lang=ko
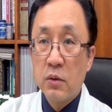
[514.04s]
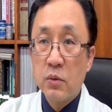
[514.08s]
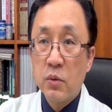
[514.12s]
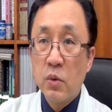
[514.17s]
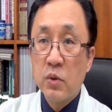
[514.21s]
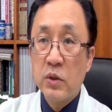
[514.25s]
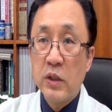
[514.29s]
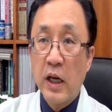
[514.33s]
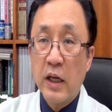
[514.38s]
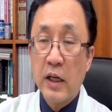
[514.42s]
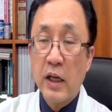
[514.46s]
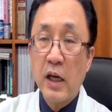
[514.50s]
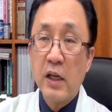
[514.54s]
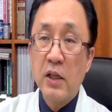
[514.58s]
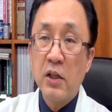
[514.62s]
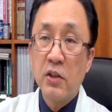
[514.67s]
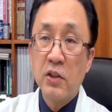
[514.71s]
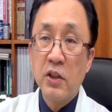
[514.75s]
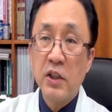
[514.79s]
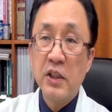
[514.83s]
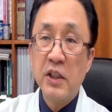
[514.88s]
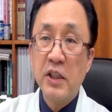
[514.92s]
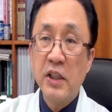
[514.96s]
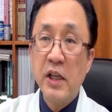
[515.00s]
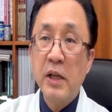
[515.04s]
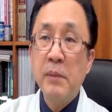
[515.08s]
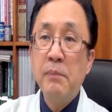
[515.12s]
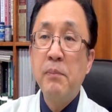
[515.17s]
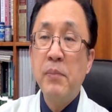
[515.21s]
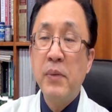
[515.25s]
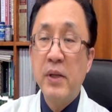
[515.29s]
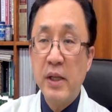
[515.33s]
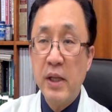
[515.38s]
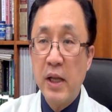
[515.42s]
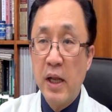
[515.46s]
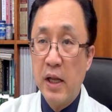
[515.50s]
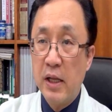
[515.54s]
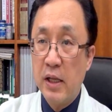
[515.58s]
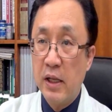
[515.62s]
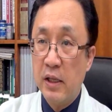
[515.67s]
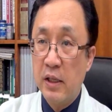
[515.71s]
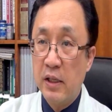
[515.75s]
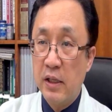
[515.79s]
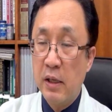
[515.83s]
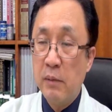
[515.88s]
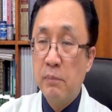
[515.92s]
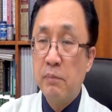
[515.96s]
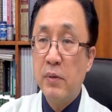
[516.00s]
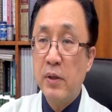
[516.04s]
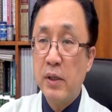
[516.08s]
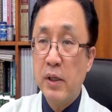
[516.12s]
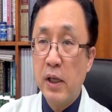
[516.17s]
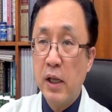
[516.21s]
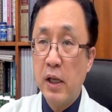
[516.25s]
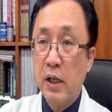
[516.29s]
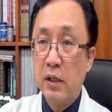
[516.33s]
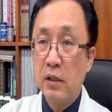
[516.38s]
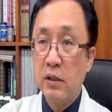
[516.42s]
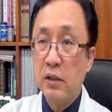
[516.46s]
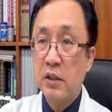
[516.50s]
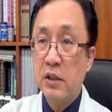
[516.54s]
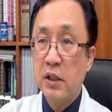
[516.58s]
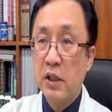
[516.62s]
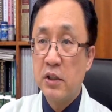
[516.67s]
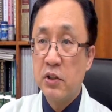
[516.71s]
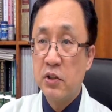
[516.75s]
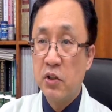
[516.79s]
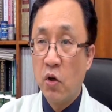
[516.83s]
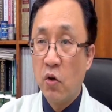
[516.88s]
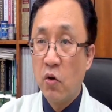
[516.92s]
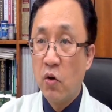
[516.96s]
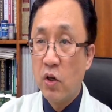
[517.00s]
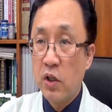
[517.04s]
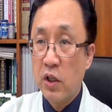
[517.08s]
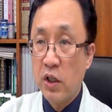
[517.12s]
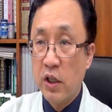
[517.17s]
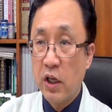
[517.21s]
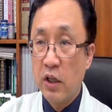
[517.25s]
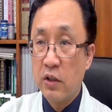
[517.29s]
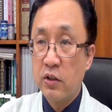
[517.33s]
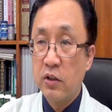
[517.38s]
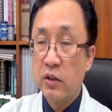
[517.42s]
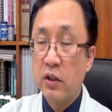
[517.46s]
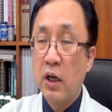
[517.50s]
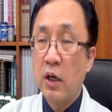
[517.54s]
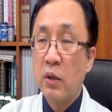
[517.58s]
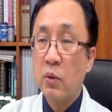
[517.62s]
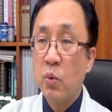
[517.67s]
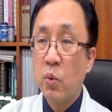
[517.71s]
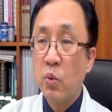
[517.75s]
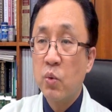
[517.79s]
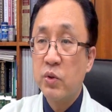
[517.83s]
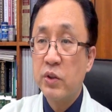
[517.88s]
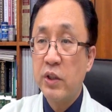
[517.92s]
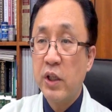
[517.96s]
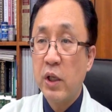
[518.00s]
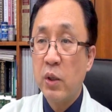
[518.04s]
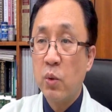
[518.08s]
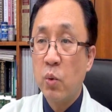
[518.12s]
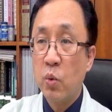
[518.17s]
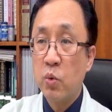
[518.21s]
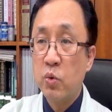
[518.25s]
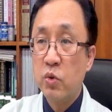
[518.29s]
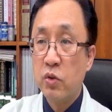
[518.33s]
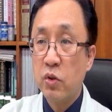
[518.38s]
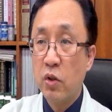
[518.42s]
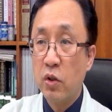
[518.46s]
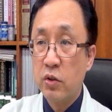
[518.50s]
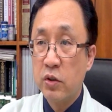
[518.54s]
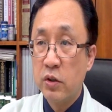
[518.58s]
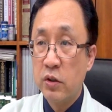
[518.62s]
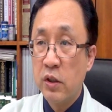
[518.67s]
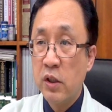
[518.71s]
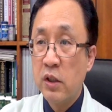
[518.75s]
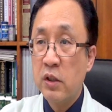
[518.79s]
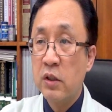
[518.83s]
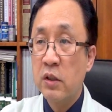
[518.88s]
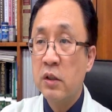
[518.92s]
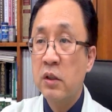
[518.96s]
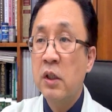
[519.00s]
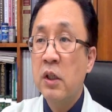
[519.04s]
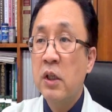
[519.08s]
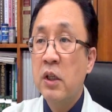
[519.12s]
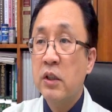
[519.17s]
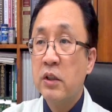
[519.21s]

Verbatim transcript: 또 잘 알려진 EPA는 이제 정어리라든가 꽁치, 고등어 등의 그